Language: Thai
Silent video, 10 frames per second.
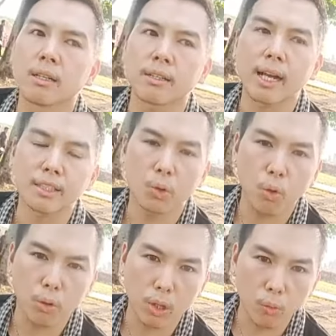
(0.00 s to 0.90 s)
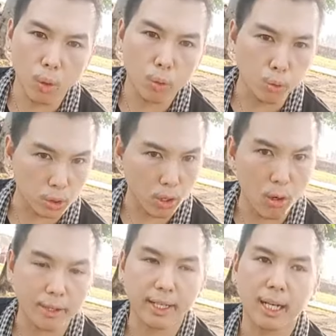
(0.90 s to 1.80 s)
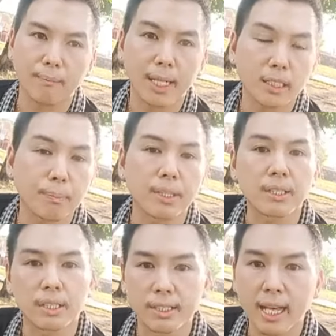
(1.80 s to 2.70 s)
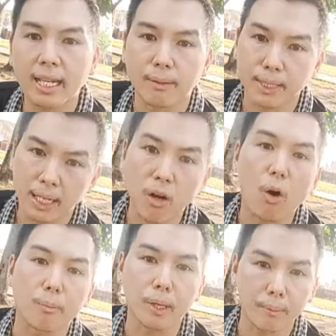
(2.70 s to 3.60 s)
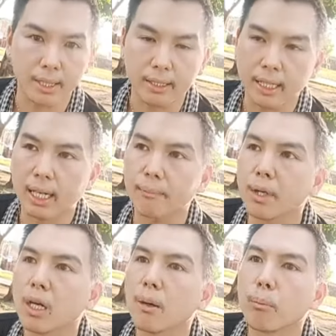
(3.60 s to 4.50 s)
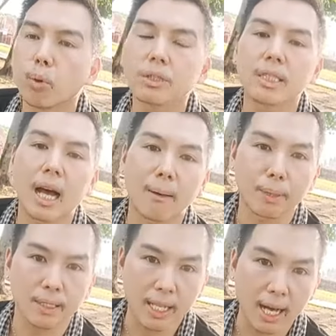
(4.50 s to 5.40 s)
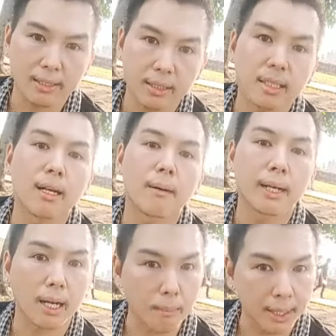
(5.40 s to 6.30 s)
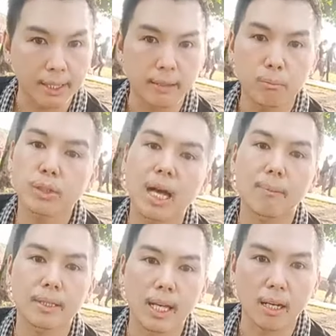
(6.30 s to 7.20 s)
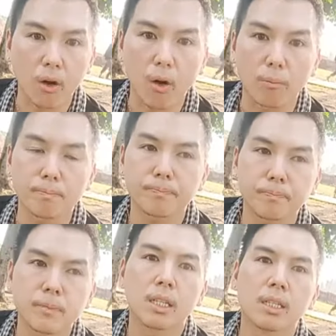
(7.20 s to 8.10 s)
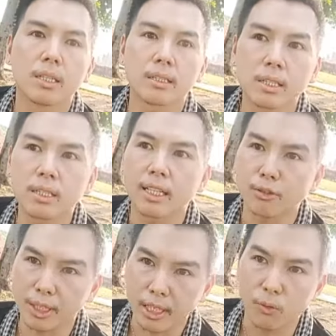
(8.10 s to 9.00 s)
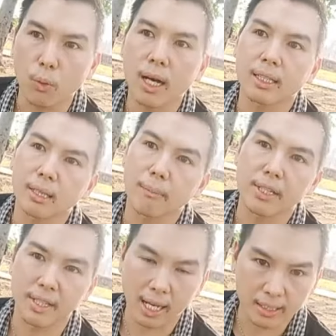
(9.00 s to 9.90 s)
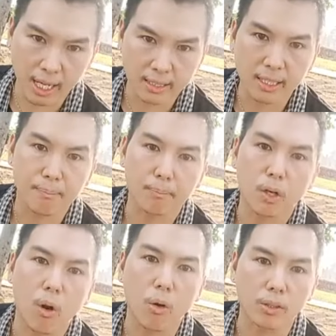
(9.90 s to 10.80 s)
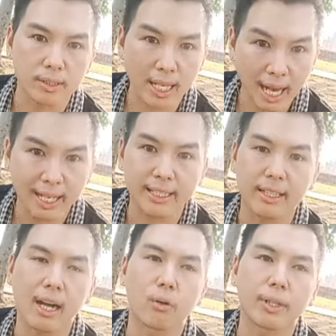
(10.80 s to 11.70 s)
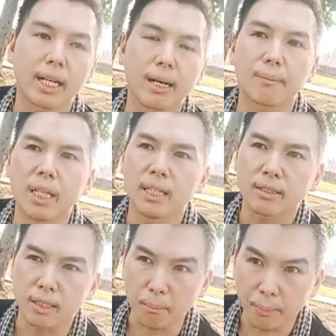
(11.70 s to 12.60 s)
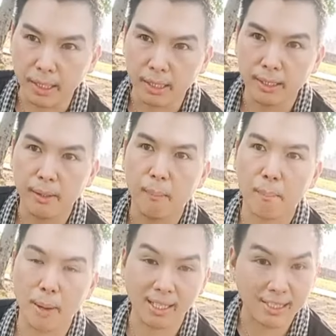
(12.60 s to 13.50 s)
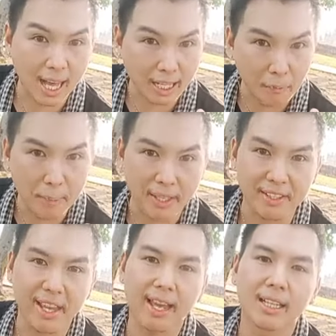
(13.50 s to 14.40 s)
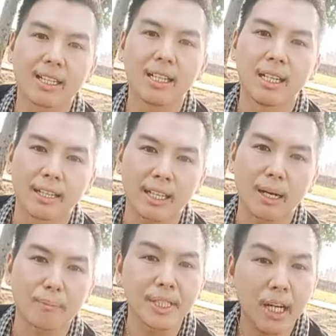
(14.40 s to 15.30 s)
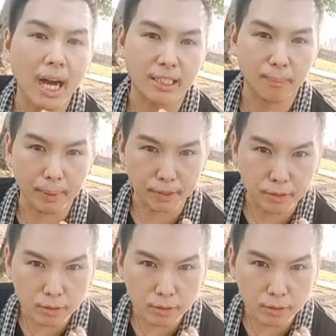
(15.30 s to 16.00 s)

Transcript: ราชวงศ์ละโวอู่ทองนะครับ น่าจะเป็นเครือญาติกับทางขอมเขมรนะครับ พูดจาภาษาเขมรพูดจาภาษาขอมซึ่งเราจะเห็นว่าทำไมราชาศัพท์ของไทยเรานะครับ ถึงมีภาษาเขมรแยะนะครับ นี่ก็อาจจะเป็น